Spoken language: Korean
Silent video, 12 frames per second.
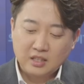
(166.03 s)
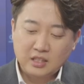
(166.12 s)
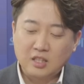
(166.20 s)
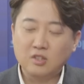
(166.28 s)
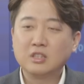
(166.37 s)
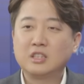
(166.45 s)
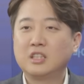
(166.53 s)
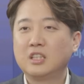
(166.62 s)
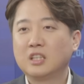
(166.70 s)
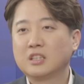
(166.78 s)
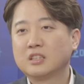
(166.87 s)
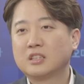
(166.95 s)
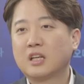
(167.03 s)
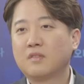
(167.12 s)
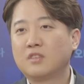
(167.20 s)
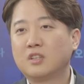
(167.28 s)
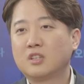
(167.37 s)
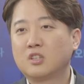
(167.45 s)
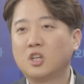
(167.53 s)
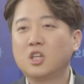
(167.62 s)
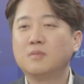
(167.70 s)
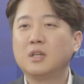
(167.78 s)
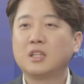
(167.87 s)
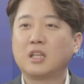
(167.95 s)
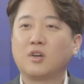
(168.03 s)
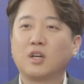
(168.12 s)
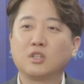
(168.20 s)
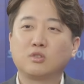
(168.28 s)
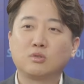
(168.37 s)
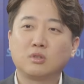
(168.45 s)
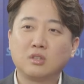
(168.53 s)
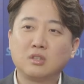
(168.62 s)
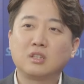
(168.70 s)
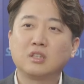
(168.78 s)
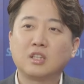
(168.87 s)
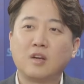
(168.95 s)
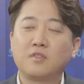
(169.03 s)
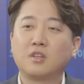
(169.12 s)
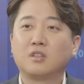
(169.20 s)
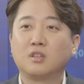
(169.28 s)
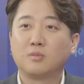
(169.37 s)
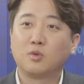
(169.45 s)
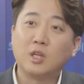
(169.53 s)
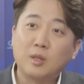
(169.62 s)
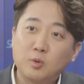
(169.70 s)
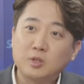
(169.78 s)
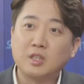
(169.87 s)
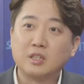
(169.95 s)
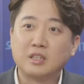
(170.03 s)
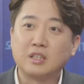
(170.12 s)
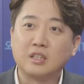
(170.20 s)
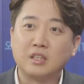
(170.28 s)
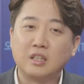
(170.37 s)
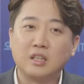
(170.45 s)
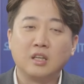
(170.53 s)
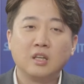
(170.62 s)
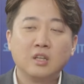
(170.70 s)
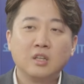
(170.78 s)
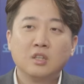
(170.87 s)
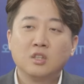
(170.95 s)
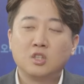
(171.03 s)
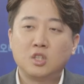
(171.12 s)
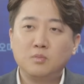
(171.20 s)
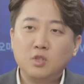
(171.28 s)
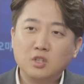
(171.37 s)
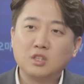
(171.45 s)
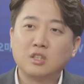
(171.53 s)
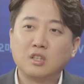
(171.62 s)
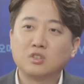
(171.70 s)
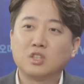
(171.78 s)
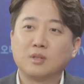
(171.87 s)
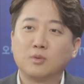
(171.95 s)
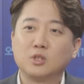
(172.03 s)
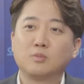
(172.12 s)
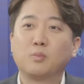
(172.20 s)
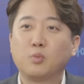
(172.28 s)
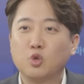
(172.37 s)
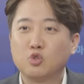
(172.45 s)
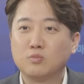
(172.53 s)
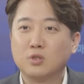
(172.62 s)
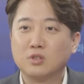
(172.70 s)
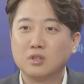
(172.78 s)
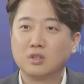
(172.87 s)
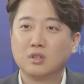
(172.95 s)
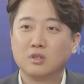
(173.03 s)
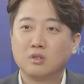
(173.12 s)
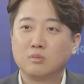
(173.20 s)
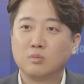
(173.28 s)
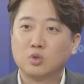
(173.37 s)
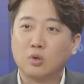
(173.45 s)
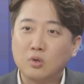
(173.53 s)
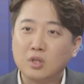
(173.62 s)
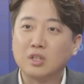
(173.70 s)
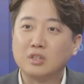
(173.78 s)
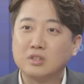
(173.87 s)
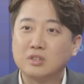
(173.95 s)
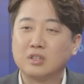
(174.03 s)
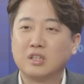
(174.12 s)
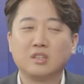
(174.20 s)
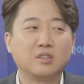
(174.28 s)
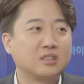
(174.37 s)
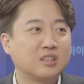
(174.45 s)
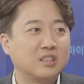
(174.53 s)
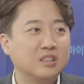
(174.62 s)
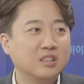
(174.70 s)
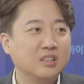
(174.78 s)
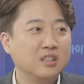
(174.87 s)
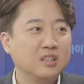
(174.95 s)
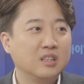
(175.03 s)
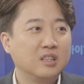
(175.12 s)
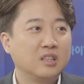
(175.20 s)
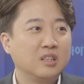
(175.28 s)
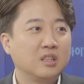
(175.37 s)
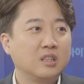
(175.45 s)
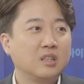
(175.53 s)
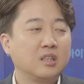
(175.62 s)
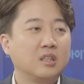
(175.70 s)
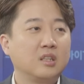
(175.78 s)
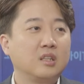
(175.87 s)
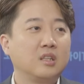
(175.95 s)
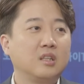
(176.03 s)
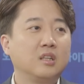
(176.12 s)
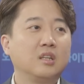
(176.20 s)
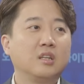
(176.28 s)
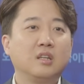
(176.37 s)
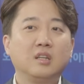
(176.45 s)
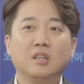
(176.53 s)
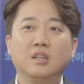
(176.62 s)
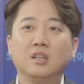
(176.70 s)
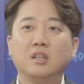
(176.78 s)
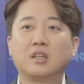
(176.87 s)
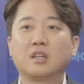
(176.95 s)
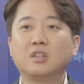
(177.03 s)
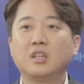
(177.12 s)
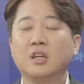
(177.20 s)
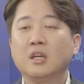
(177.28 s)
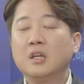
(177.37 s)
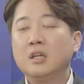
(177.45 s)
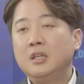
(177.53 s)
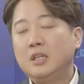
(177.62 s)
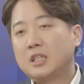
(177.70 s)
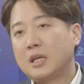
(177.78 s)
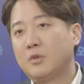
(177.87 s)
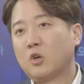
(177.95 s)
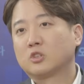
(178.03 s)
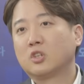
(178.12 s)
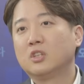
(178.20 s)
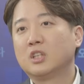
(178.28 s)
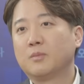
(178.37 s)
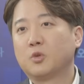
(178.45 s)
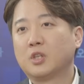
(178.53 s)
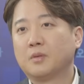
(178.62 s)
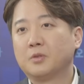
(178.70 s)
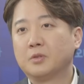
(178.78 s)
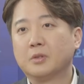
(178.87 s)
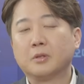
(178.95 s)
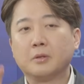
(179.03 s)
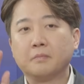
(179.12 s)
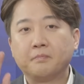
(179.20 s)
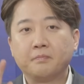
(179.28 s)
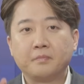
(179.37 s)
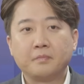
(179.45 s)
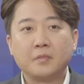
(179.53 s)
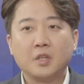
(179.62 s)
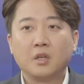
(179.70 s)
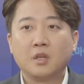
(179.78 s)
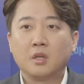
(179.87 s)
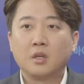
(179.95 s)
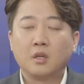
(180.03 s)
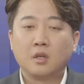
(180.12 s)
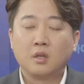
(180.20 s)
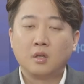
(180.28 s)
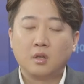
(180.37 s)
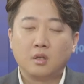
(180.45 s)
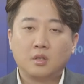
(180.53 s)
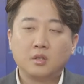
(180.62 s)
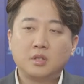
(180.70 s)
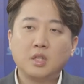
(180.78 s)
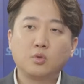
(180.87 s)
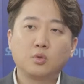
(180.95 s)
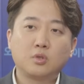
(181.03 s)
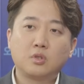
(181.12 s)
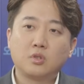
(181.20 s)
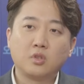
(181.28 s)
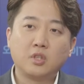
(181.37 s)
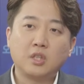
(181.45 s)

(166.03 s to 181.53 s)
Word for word: 새정치 얘기하는 사람들이 처음에는 나와가지고 떠들 때는 사람들이 그래 뭐 하나 보자 이랬다가 음. 10년째 새정치가 뭔지 못 보여주면은 뭐 저런 게 다 있어 이렇게 음. 되는 거잖아요. 그렇죠. 아직까지 새정치가 뭔지 모르겠다 이런 얘기를 그러니까 하죠. 근데 이게 참 역설인 게 뭐냐면요. 그때도 저희가